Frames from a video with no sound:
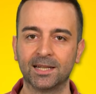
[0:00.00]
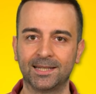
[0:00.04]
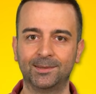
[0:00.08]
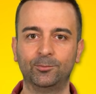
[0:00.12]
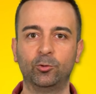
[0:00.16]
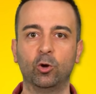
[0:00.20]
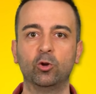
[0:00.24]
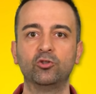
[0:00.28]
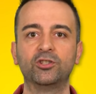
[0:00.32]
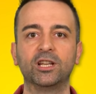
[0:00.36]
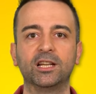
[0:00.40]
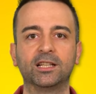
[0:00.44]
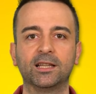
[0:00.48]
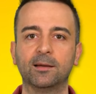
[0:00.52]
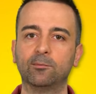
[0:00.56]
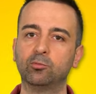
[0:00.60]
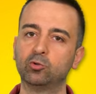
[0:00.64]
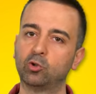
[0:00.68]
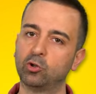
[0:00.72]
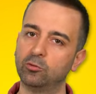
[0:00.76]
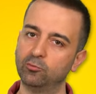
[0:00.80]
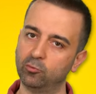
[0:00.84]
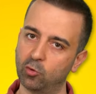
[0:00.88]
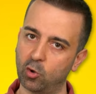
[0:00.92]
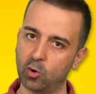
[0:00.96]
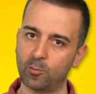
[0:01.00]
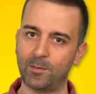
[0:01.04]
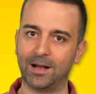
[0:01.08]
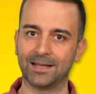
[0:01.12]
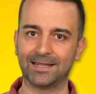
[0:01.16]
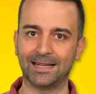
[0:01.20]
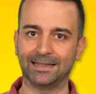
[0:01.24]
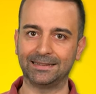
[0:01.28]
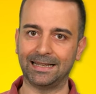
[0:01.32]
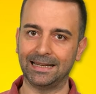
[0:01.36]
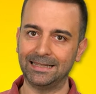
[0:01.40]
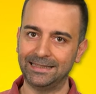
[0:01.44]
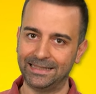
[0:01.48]
Şimdi öncelikle bu durum
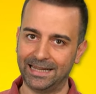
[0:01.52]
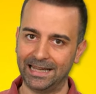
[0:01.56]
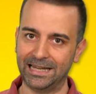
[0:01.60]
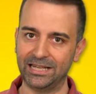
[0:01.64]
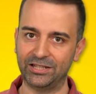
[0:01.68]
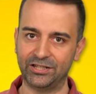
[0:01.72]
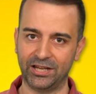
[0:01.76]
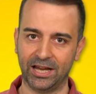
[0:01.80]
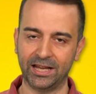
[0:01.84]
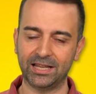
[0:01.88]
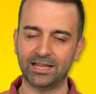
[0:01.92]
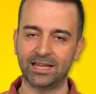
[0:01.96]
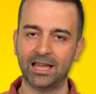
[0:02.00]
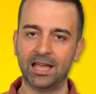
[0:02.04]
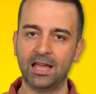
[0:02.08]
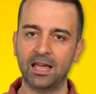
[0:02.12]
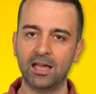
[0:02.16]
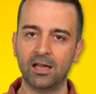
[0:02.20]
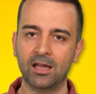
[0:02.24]
normal zaten gelecek.